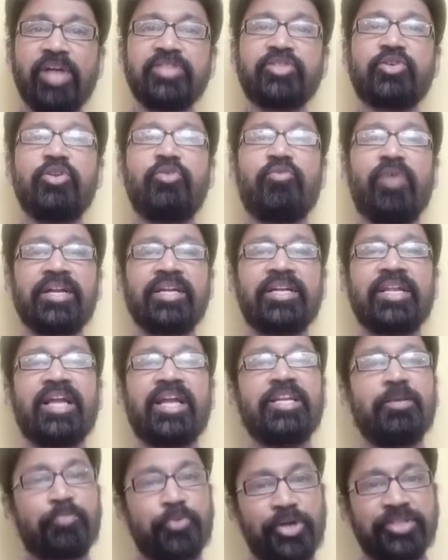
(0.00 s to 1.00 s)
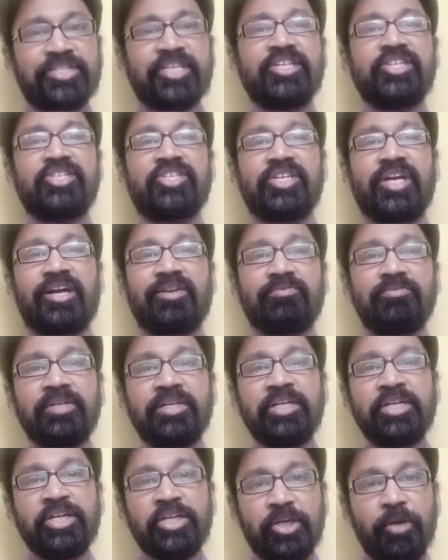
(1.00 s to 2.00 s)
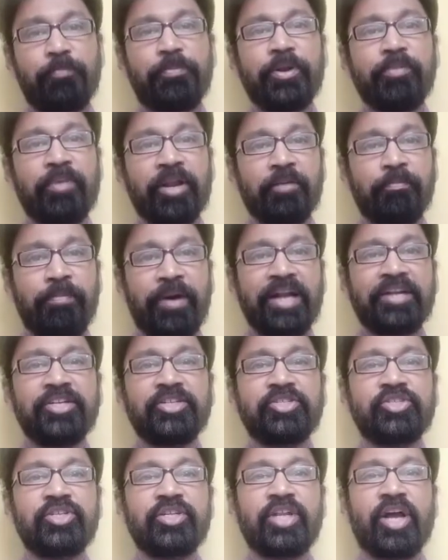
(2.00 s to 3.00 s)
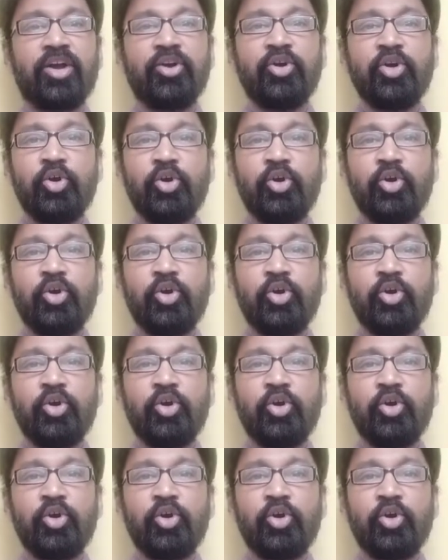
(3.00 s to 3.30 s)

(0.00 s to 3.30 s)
మాస్కులు వాడటాన్ని ప్రోత్సహించారు ఇప్పుడు మనం పాటిస్తున్న